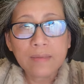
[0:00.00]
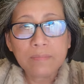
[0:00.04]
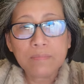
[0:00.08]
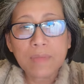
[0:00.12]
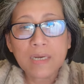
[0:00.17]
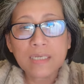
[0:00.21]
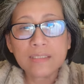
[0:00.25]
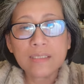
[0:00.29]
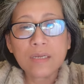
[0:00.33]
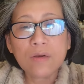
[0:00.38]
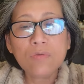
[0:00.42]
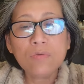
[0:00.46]

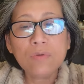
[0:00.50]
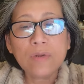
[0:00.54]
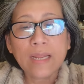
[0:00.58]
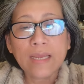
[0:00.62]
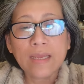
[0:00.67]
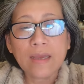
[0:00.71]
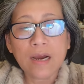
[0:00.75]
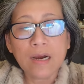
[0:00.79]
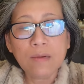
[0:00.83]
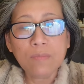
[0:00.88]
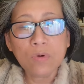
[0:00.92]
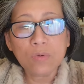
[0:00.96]
mà sau
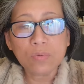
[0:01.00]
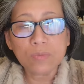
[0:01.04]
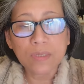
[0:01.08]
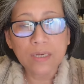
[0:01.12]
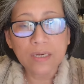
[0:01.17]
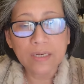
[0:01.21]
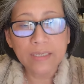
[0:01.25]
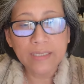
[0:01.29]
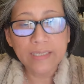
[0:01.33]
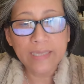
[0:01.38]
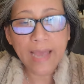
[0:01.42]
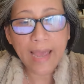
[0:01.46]
này ở một
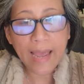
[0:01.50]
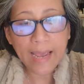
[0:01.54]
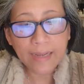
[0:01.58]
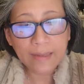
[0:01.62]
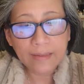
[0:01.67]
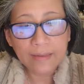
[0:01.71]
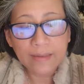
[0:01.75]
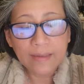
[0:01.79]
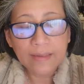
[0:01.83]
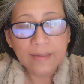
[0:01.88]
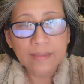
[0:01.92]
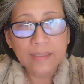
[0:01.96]
thời gian
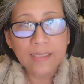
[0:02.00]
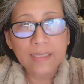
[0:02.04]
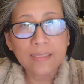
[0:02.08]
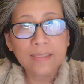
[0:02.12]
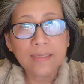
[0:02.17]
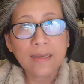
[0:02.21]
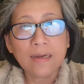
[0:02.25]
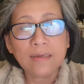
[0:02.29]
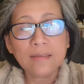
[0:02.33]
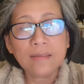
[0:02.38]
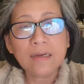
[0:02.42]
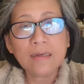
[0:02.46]
thì
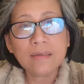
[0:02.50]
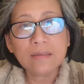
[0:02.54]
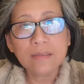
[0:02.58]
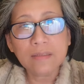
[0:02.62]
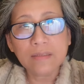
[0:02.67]
nhận thức